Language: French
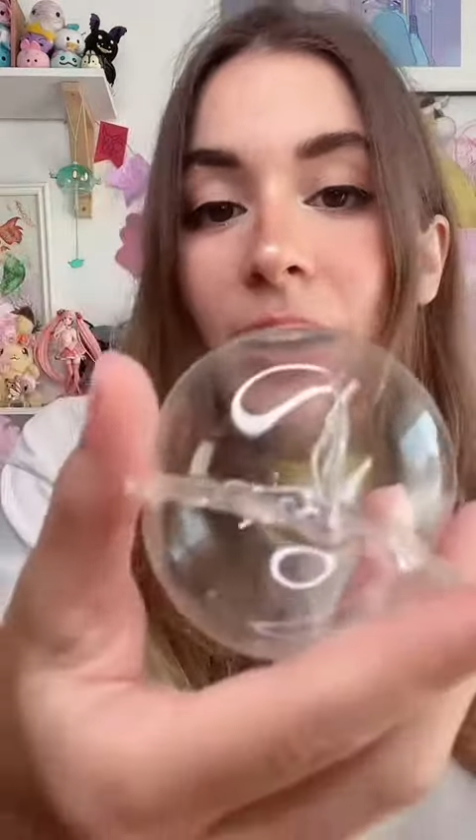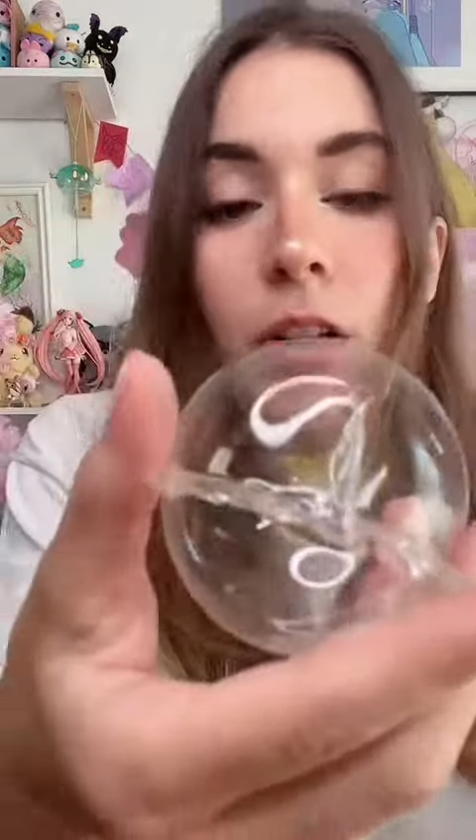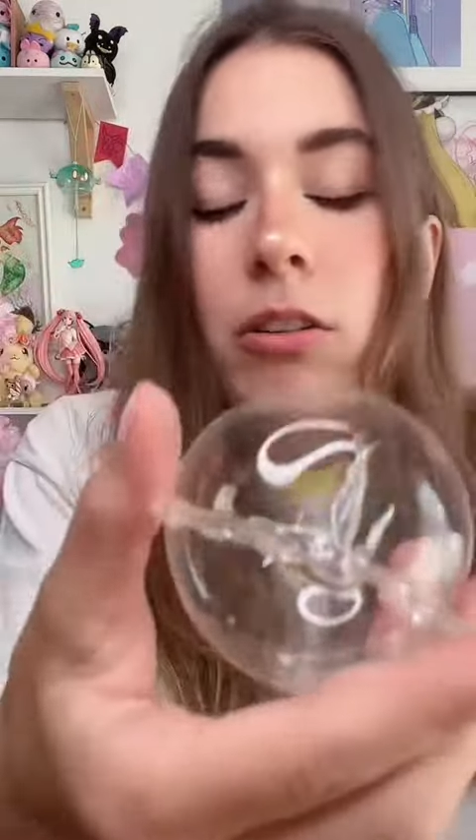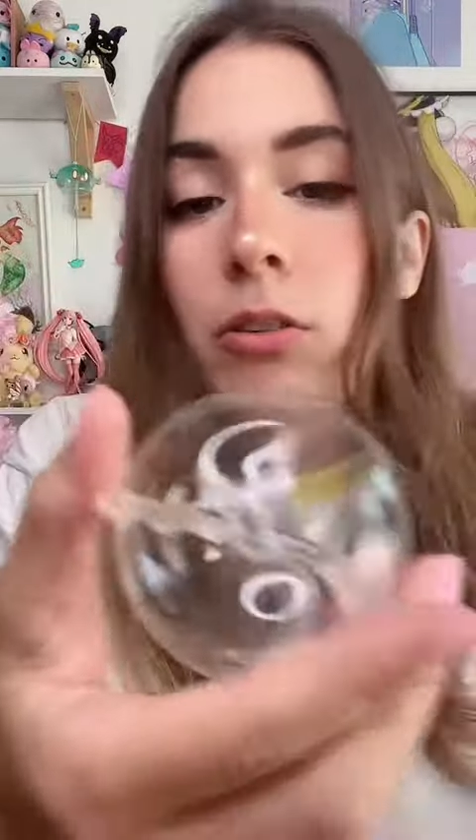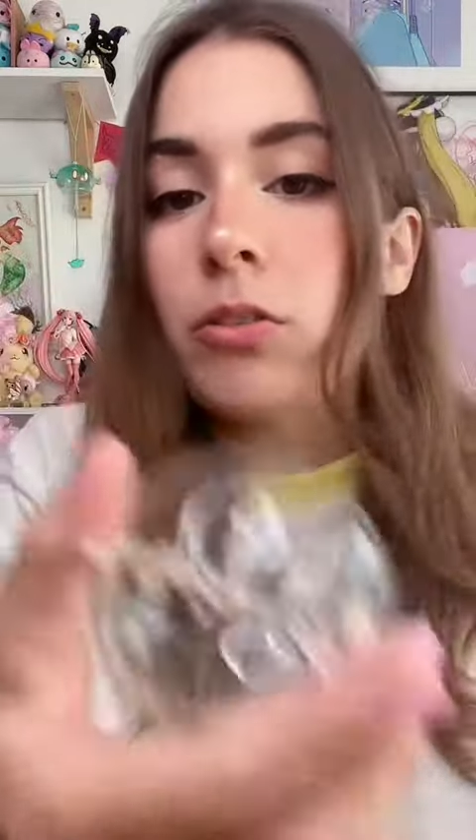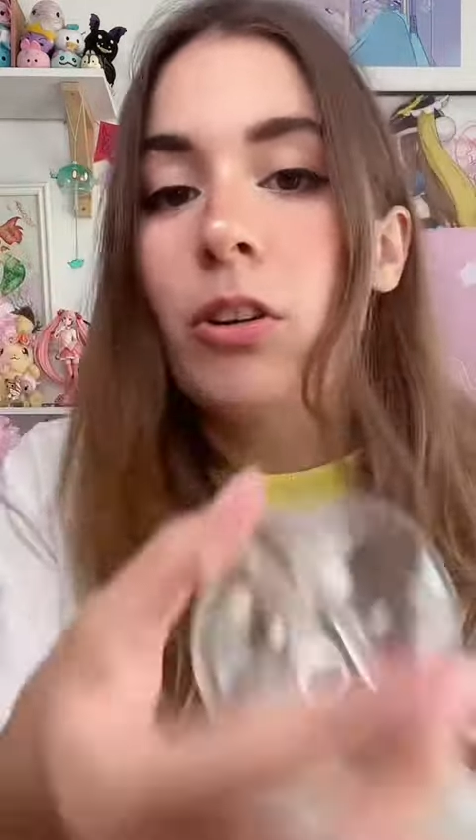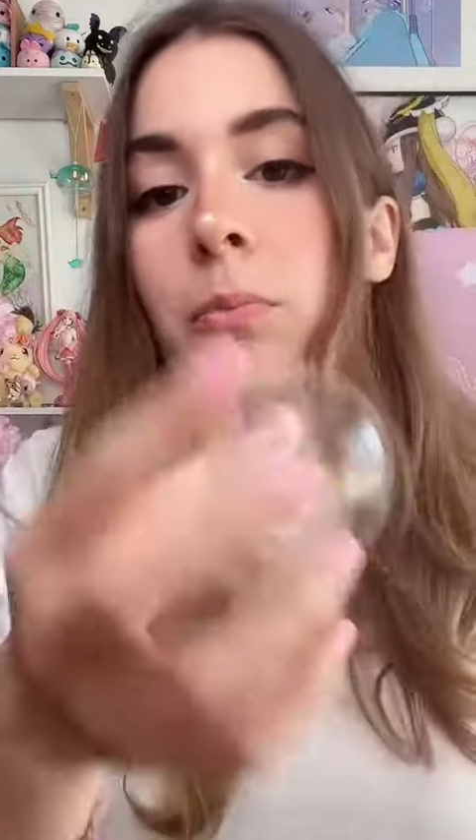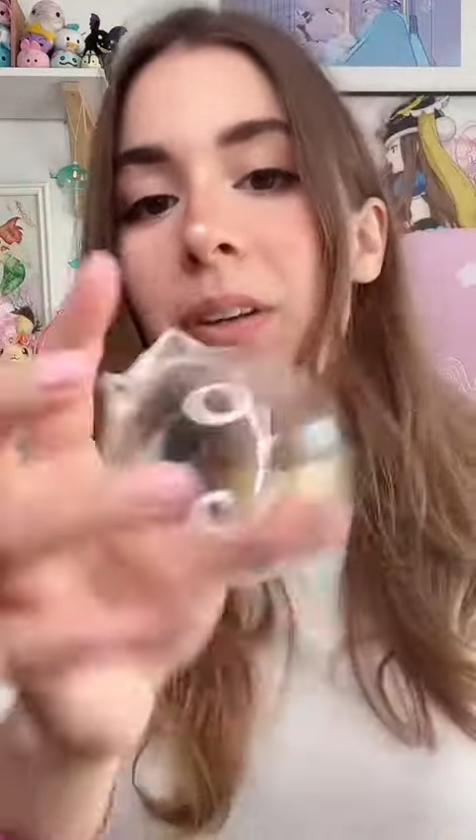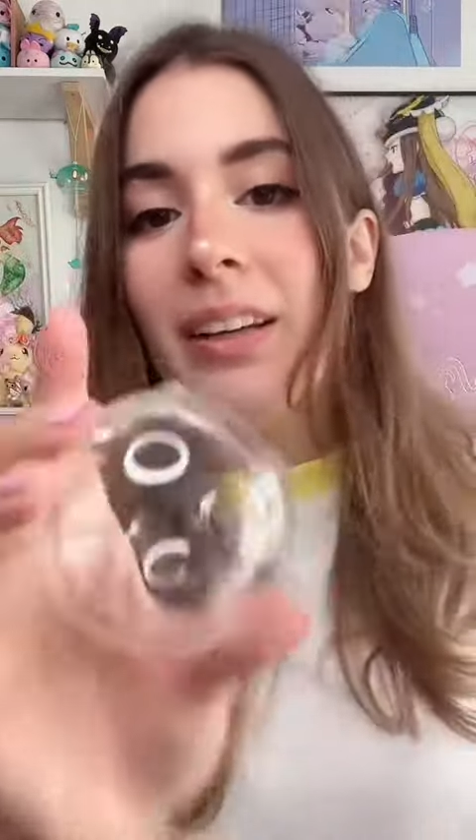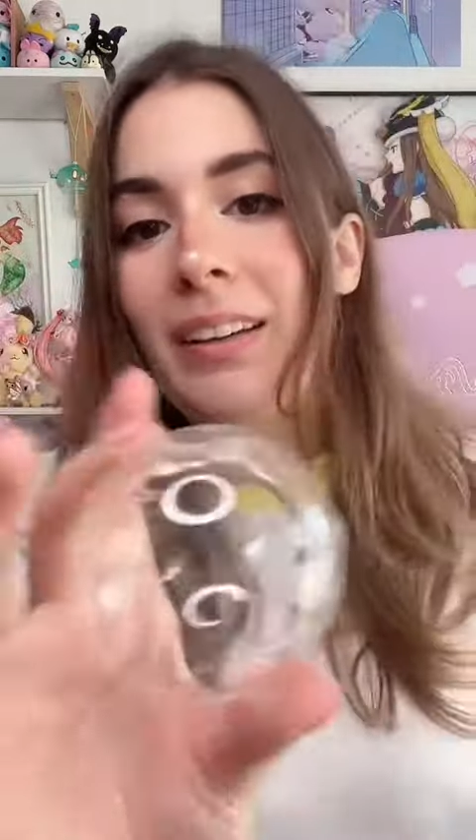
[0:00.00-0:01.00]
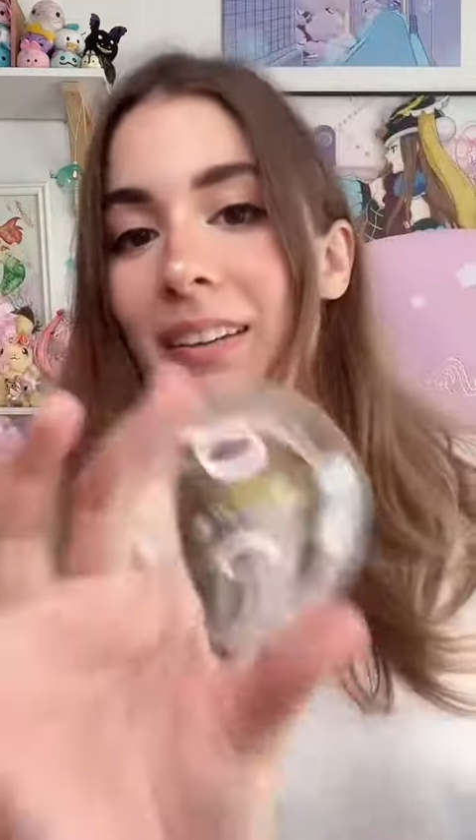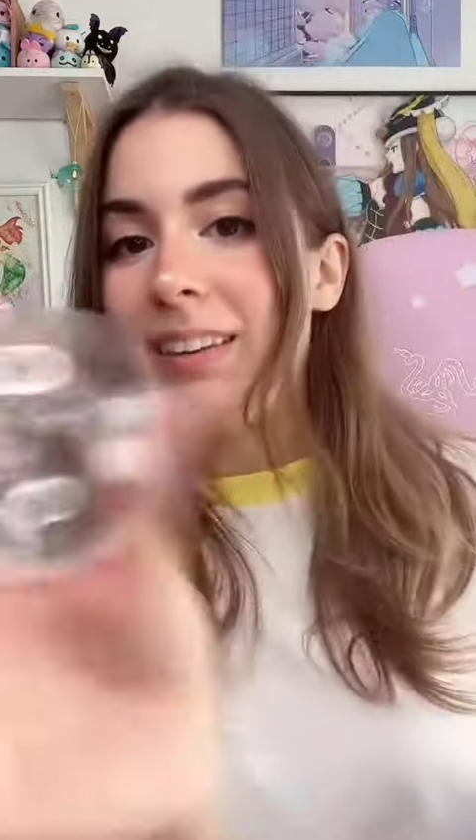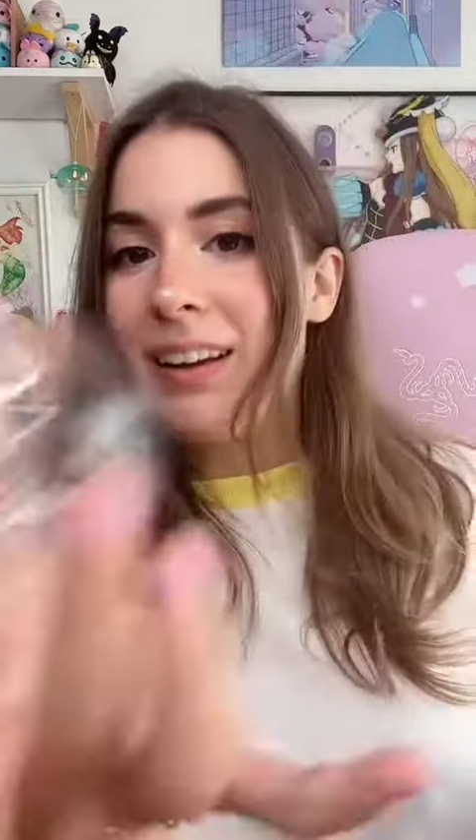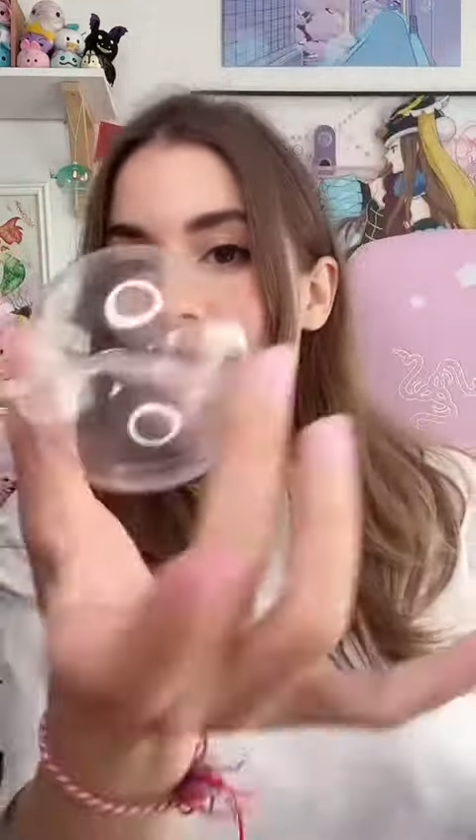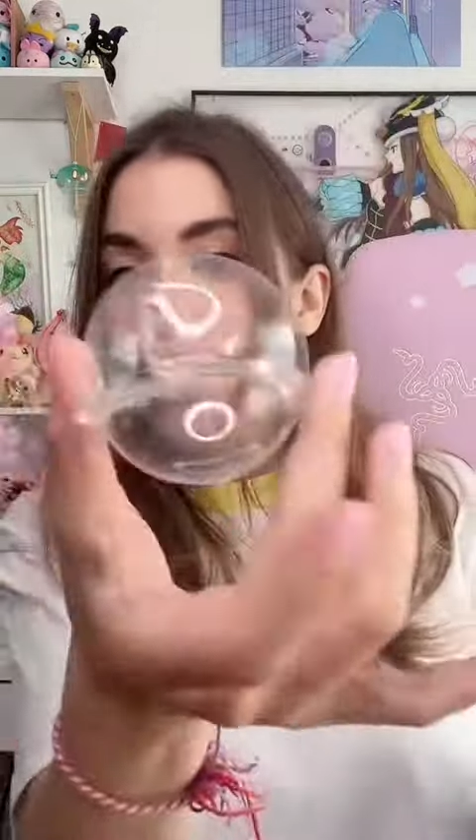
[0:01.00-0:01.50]
colle ensemble et
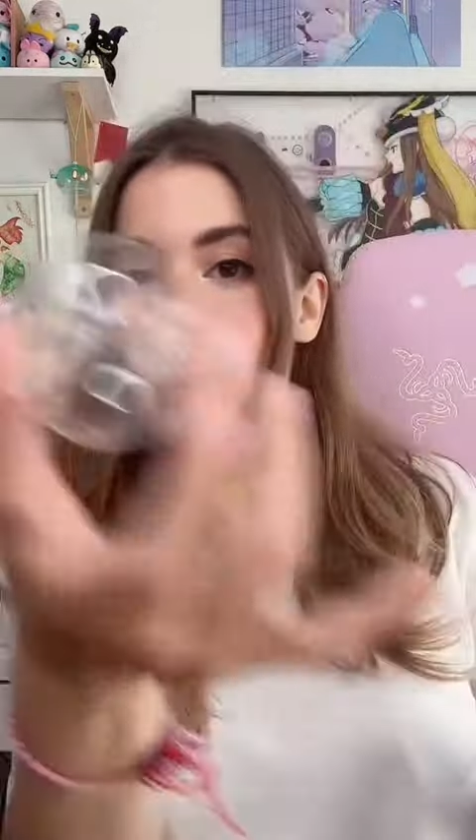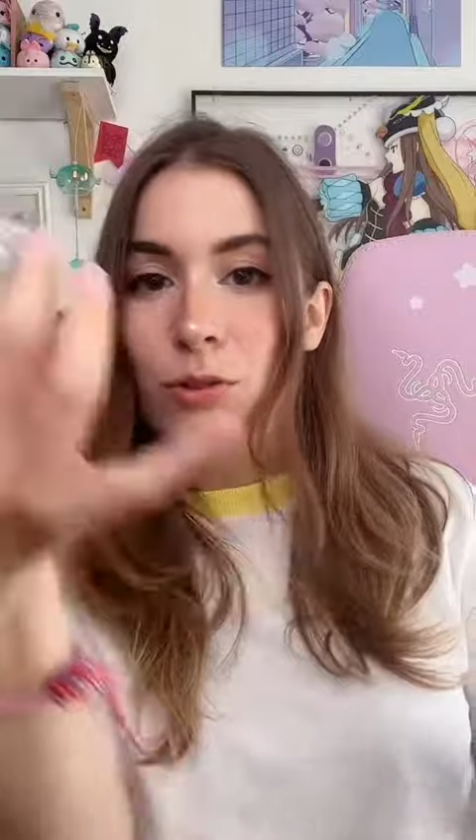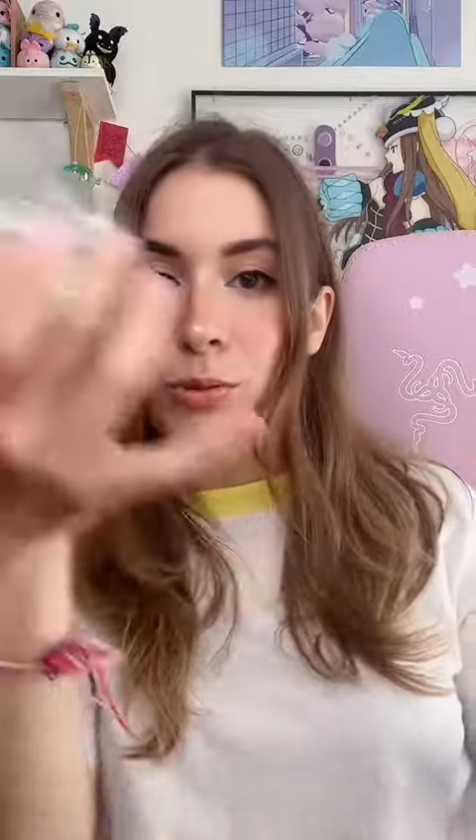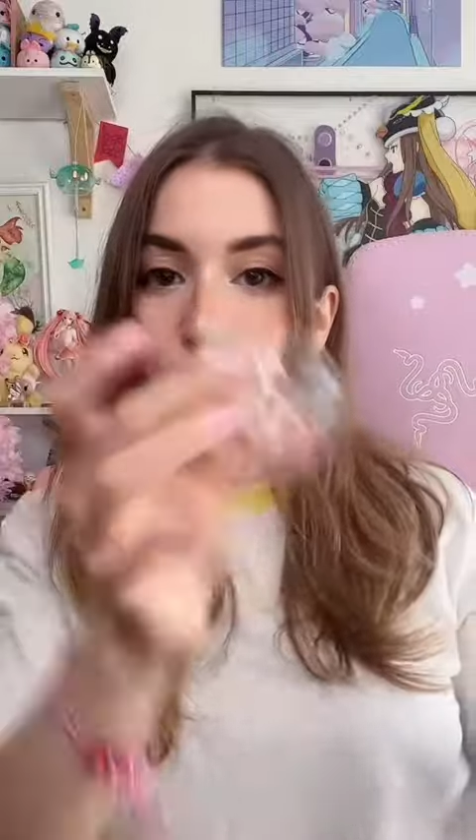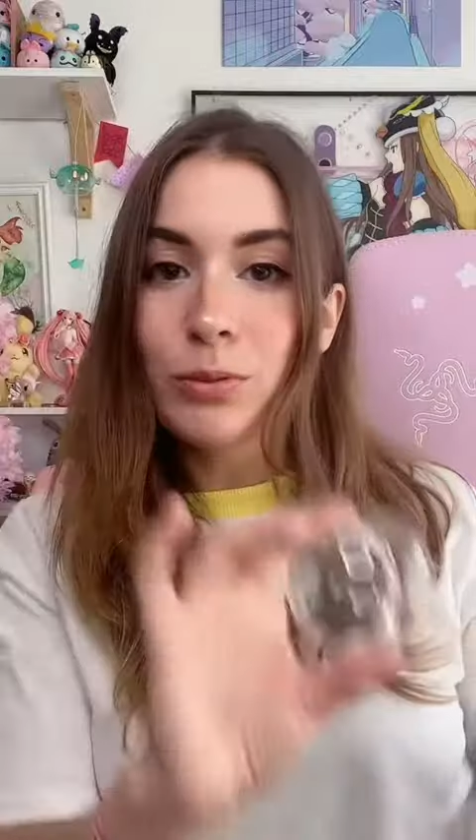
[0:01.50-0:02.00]
ça bouche le trou.